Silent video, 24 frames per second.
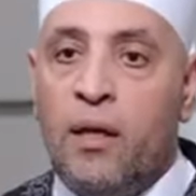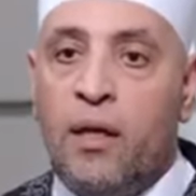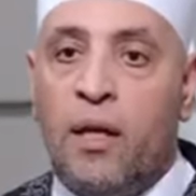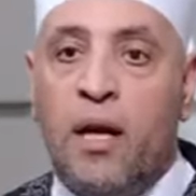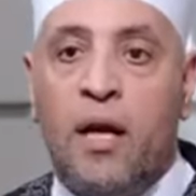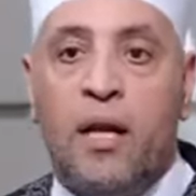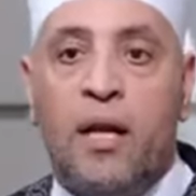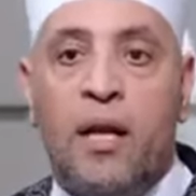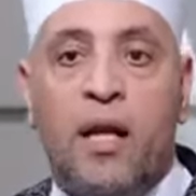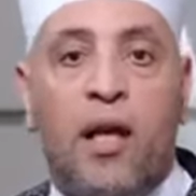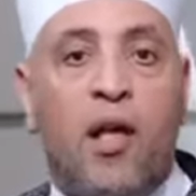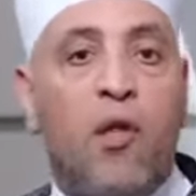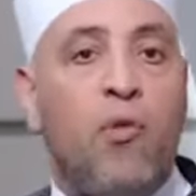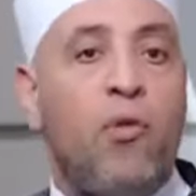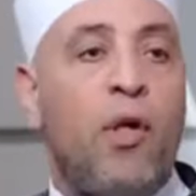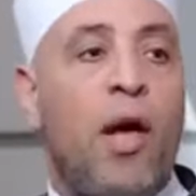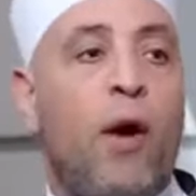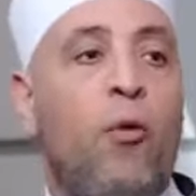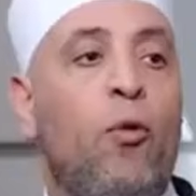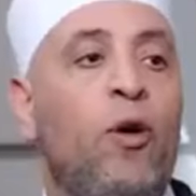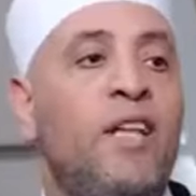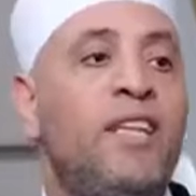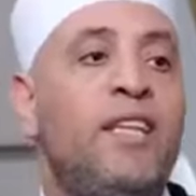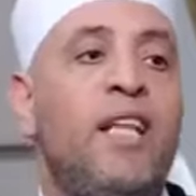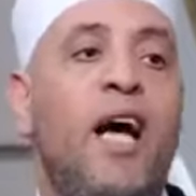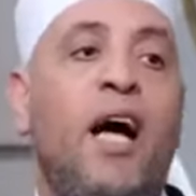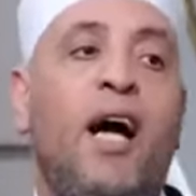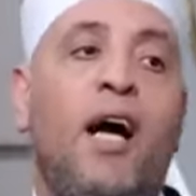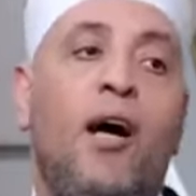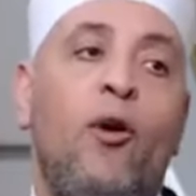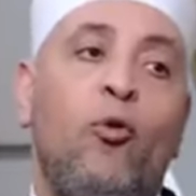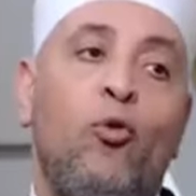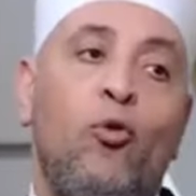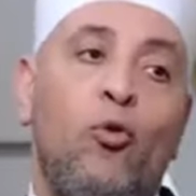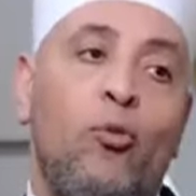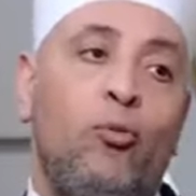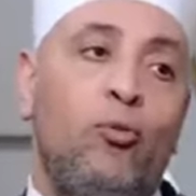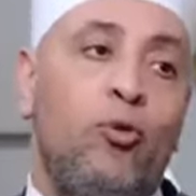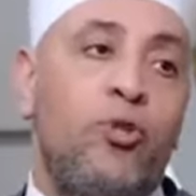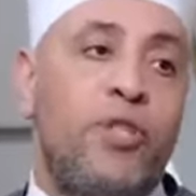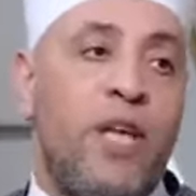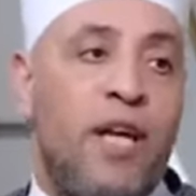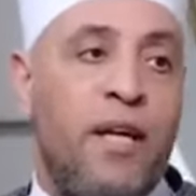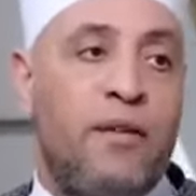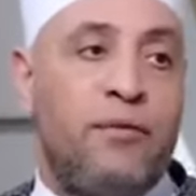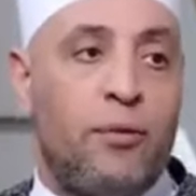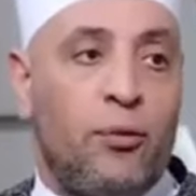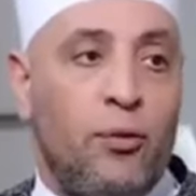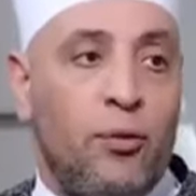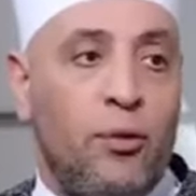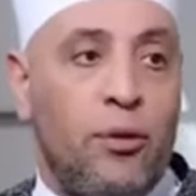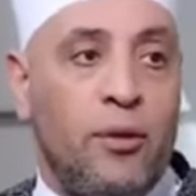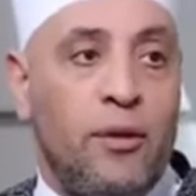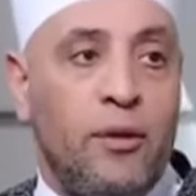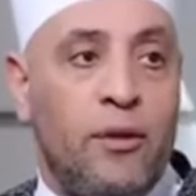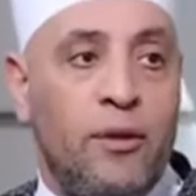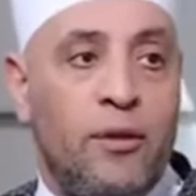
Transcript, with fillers: كان إذا ودعه مسافر